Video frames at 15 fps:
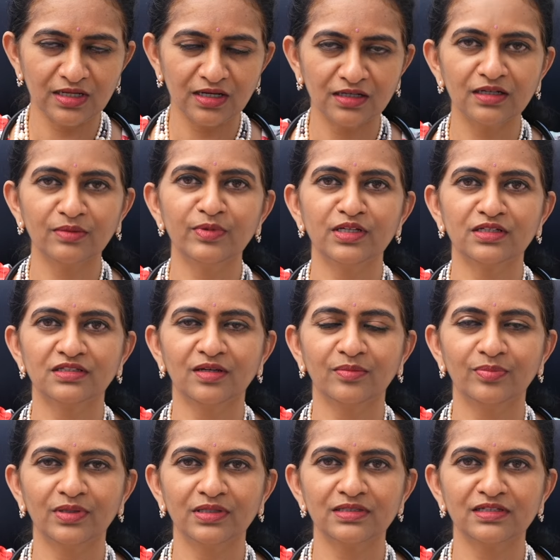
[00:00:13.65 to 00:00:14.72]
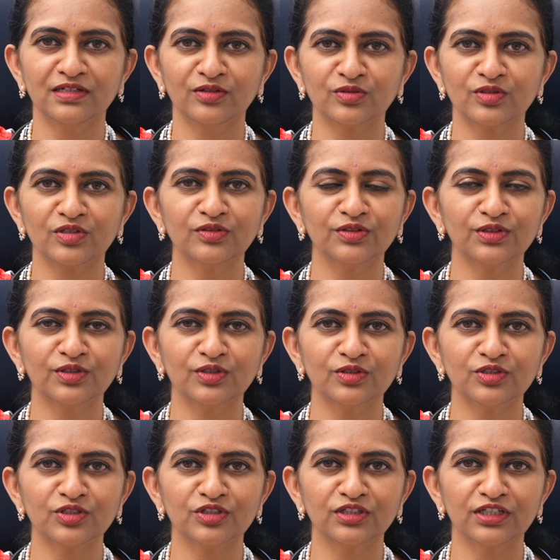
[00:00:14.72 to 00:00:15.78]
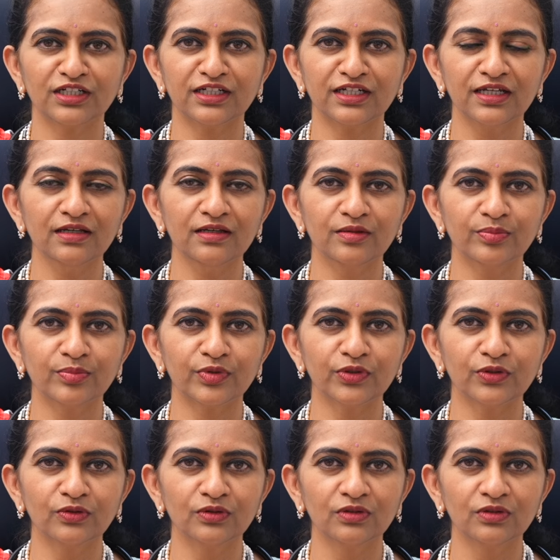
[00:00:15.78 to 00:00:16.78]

లాగా మీకు చెప్పాల్సిన అవసరం ఎందుకు వచ్చిందంటే ఇప్పుడు